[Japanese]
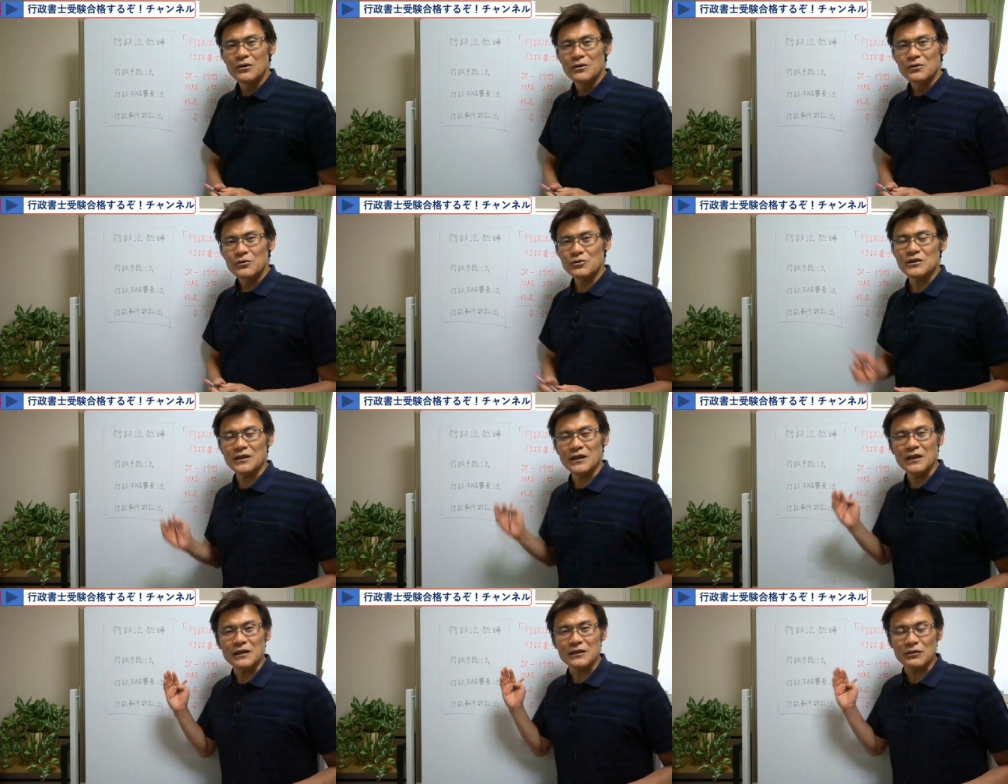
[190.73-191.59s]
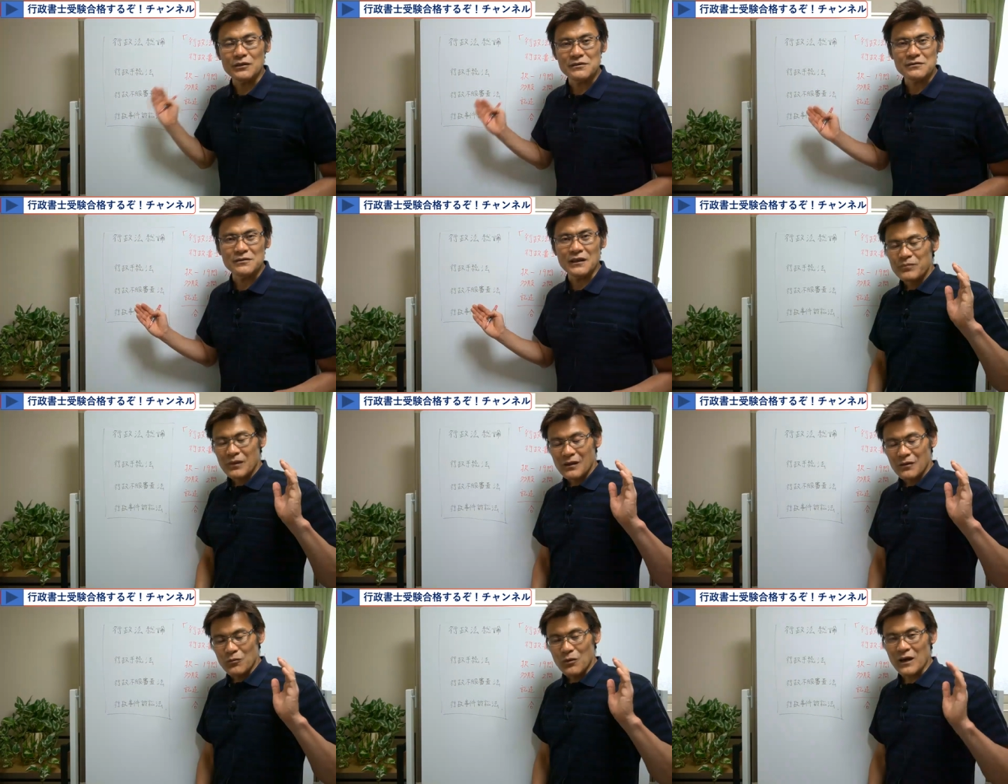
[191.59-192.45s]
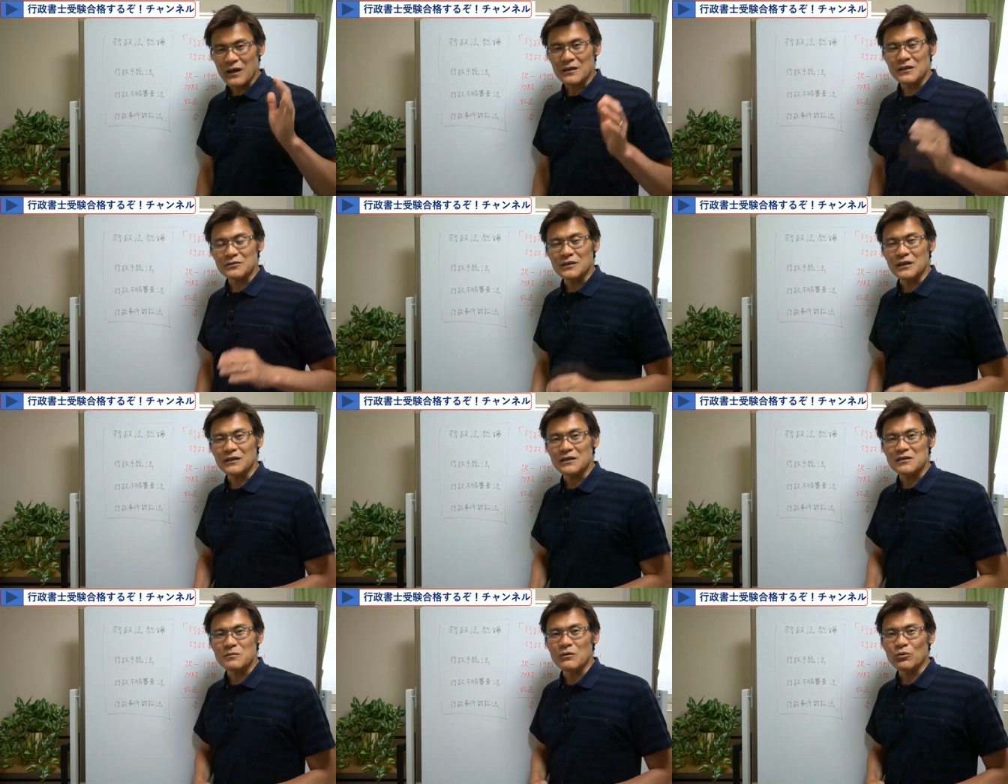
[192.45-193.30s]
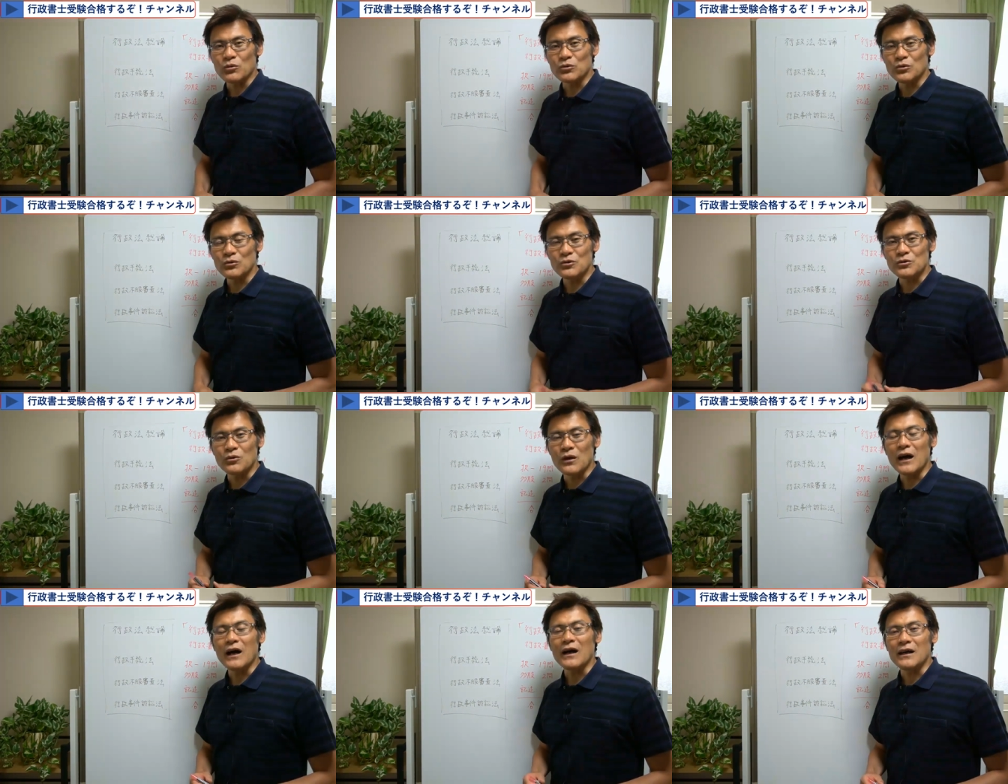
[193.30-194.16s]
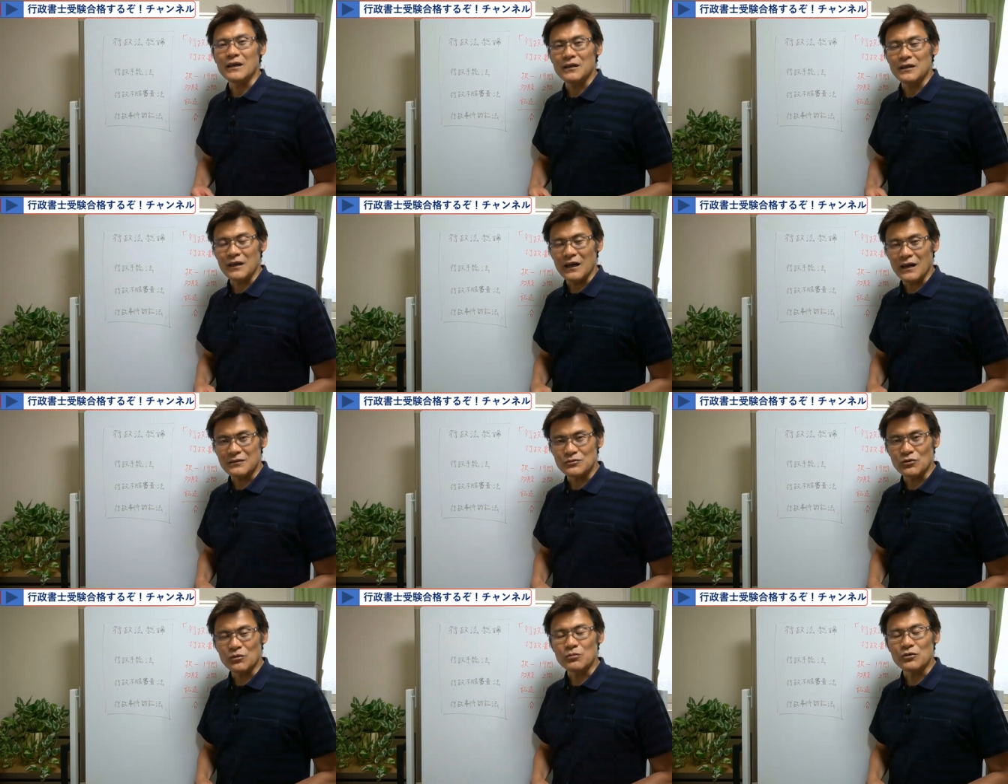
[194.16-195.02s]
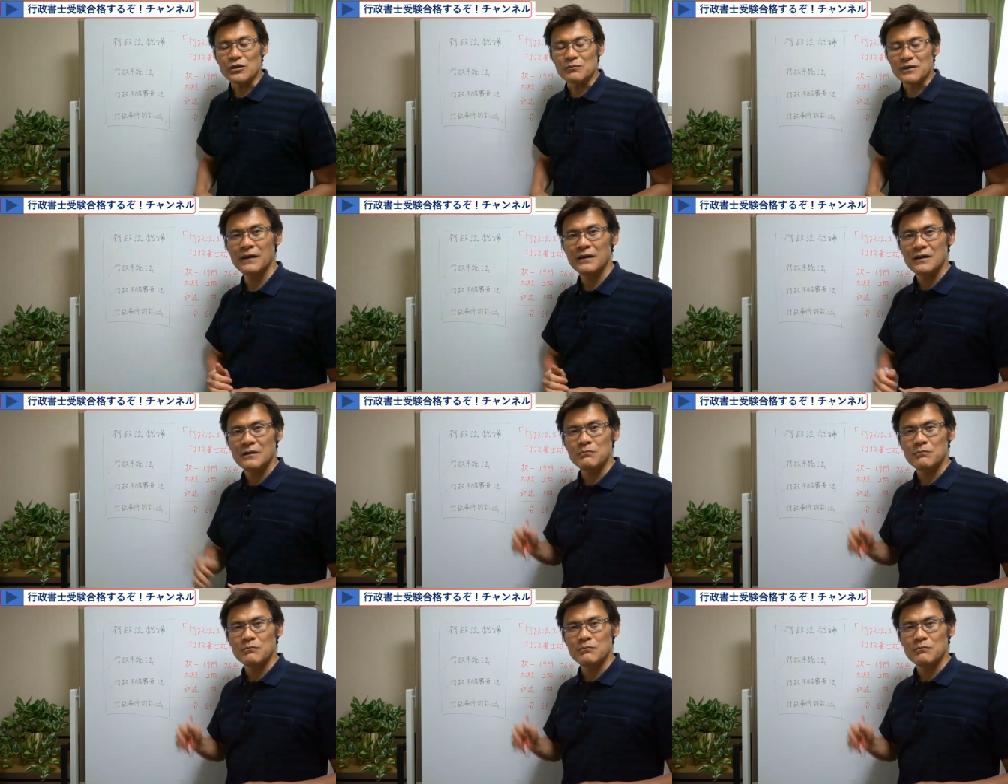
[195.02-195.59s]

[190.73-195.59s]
そうじゃない方はですね、わからなくなってしまうことっていうのが、えー、あると思います。